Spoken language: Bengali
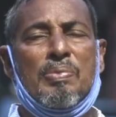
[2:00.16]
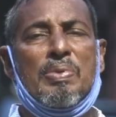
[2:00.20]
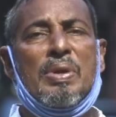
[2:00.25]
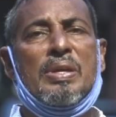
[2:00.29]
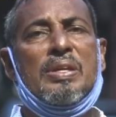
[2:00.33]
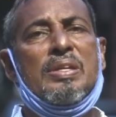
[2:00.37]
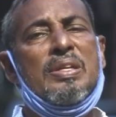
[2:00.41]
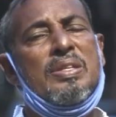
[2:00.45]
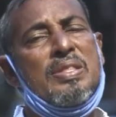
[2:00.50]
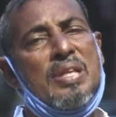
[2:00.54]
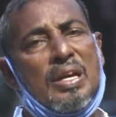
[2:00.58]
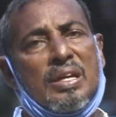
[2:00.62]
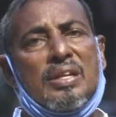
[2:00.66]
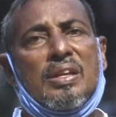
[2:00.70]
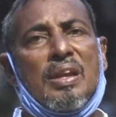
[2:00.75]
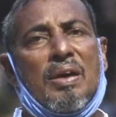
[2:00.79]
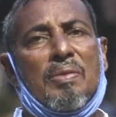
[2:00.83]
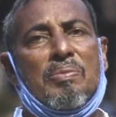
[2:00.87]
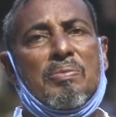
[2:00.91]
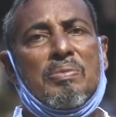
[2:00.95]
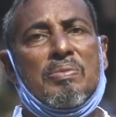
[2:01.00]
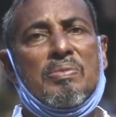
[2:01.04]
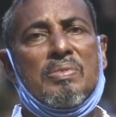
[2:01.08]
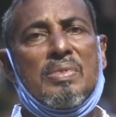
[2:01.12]
আমরা কি
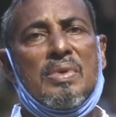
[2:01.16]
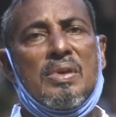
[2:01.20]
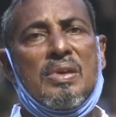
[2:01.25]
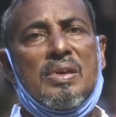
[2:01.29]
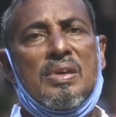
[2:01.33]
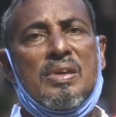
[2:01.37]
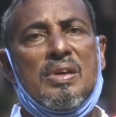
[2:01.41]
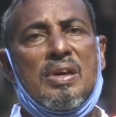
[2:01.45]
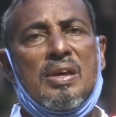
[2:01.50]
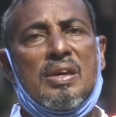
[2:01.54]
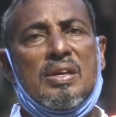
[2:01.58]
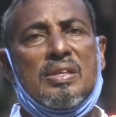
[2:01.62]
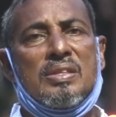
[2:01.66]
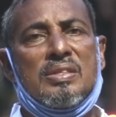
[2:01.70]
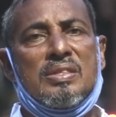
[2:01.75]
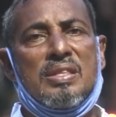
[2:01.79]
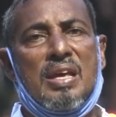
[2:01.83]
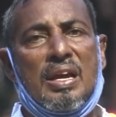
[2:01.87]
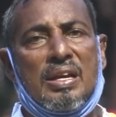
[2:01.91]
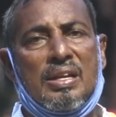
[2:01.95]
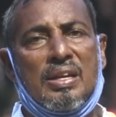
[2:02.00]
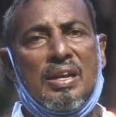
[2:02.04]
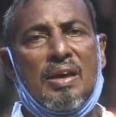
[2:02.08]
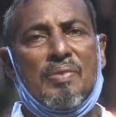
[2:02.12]
দেখলাম
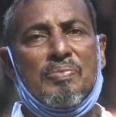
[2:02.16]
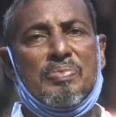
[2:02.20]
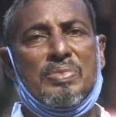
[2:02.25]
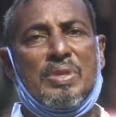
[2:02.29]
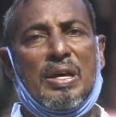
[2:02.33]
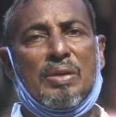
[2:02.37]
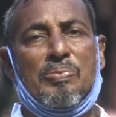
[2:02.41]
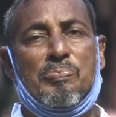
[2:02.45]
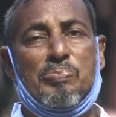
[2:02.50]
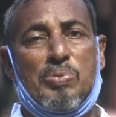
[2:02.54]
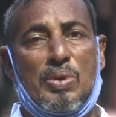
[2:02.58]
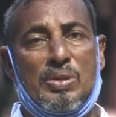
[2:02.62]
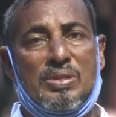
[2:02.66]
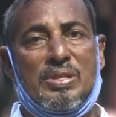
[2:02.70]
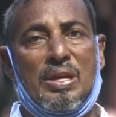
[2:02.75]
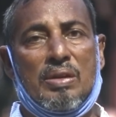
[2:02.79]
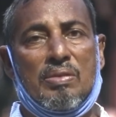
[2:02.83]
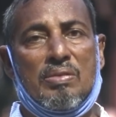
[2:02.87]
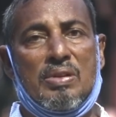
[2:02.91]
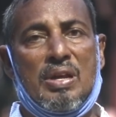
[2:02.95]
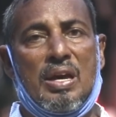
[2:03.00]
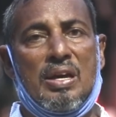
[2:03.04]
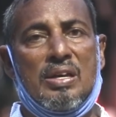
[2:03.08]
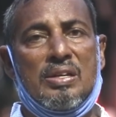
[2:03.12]
দেখলাম তার
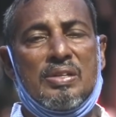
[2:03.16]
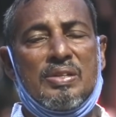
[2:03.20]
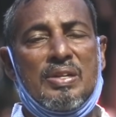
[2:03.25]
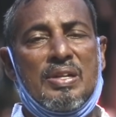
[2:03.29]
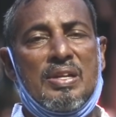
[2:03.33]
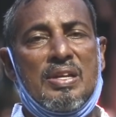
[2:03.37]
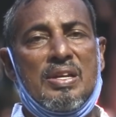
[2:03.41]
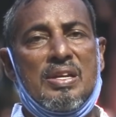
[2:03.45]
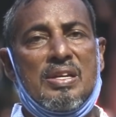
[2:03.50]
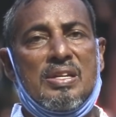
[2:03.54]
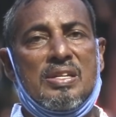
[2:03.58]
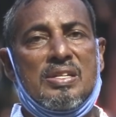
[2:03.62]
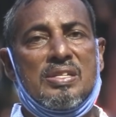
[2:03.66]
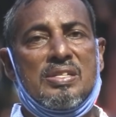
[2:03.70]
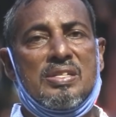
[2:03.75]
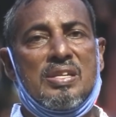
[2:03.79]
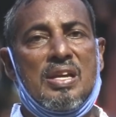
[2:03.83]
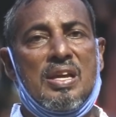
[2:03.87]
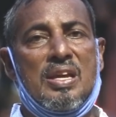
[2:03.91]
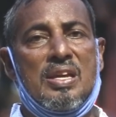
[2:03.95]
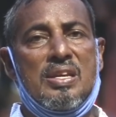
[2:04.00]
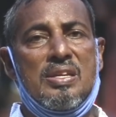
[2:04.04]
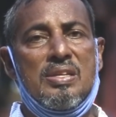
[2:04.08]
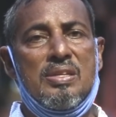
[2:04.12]
প্রতারণা
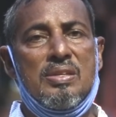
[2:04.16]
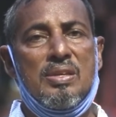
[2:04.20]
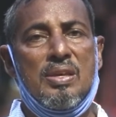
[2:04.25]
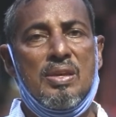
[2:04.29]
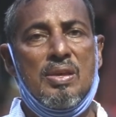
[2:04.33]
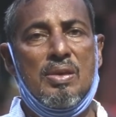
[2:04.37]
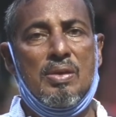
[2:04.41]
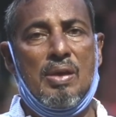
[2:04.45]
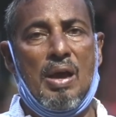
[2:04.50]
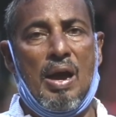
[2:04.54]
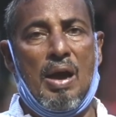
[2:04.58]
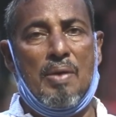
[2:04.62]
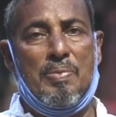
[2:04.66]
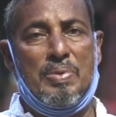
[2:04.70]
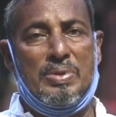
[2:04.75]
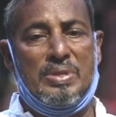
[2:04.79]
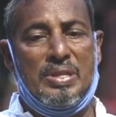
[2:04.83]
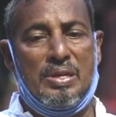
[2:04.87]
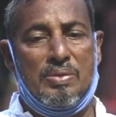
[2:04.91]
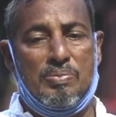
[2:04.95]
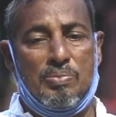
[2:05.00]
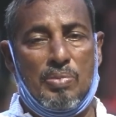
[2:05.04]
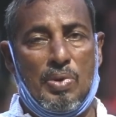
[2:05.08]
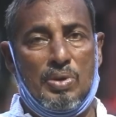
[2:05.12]
সেই
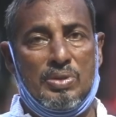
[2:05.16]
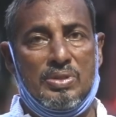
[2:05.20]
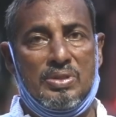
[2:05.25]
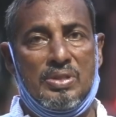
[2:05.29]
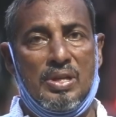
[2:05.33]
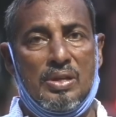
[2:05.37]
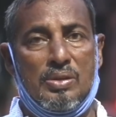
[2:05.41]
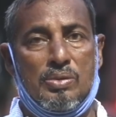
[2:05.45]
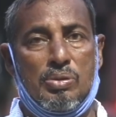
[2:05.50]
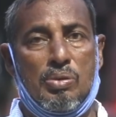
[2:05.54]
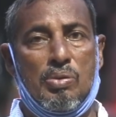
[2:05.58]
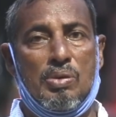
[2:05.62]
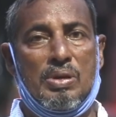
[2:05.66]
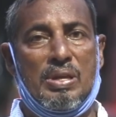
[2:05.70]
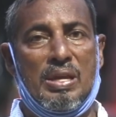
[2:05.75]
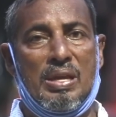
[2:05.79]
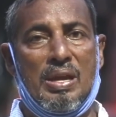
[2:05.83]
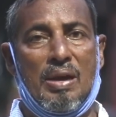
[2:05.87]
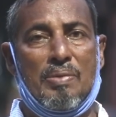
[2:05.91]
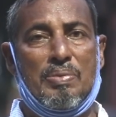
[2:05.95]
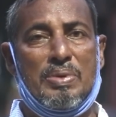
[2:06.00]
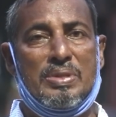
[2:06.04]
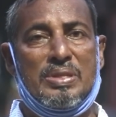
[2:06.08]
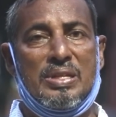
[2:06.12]
আমাদের মধ্যে ঢুকে
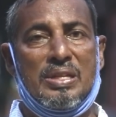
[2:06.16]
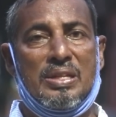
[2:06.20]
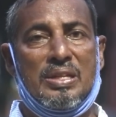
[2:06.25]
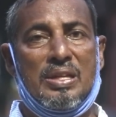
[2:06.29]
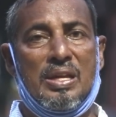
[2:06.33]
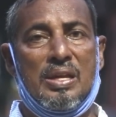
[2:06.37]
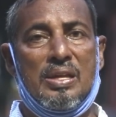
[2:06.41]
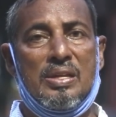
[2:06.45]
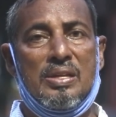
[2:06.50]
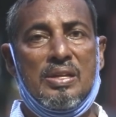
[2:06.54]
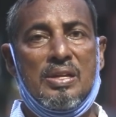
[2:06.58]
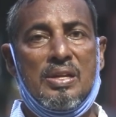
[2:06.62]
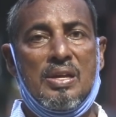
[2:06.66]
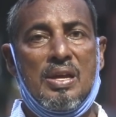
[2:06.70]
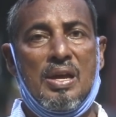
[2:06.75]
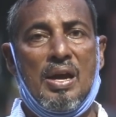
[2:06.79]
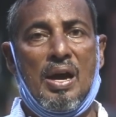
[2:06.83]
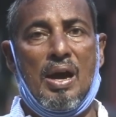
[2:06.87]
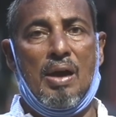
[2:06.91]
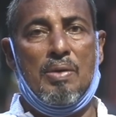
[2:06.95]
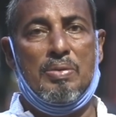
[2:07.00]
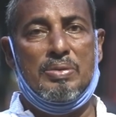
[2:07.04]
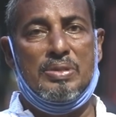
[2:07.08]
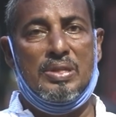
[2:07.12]
আমাদেরকে
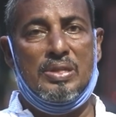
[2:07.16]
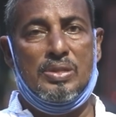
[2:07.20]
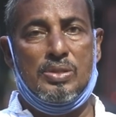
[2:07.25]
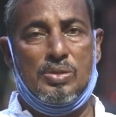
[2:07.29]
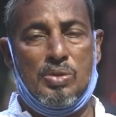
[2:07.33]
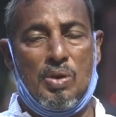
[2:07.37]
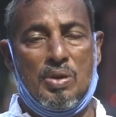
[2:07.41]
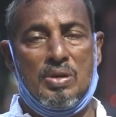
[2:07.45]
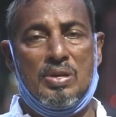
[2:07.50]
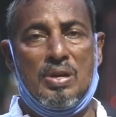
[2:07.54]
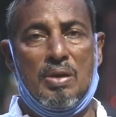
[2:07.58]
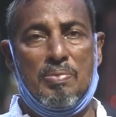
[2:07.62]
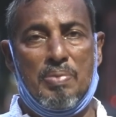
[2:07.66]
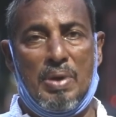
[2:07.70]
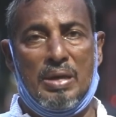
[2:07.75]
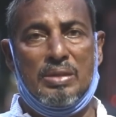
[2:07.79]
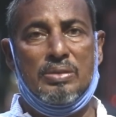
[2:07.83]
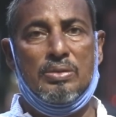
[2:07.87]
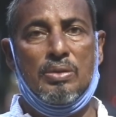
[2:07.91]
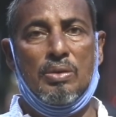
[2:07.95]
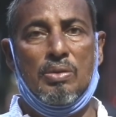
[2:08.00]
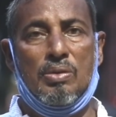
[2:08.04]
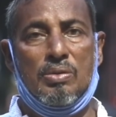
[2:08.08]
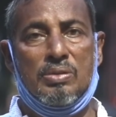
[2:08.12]
আমাদের সংগ্রাম
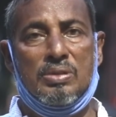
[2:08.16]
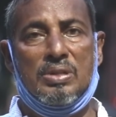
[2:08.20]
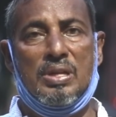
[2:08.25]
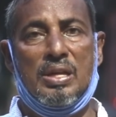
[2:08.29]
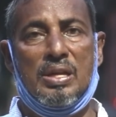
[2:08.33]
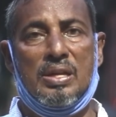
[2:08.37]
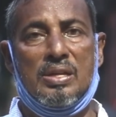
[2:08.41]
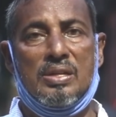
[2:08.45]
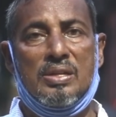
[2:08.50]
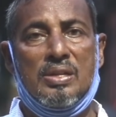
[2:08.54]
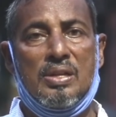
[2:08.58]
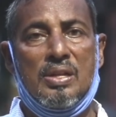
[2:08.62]
আন্দোলনকে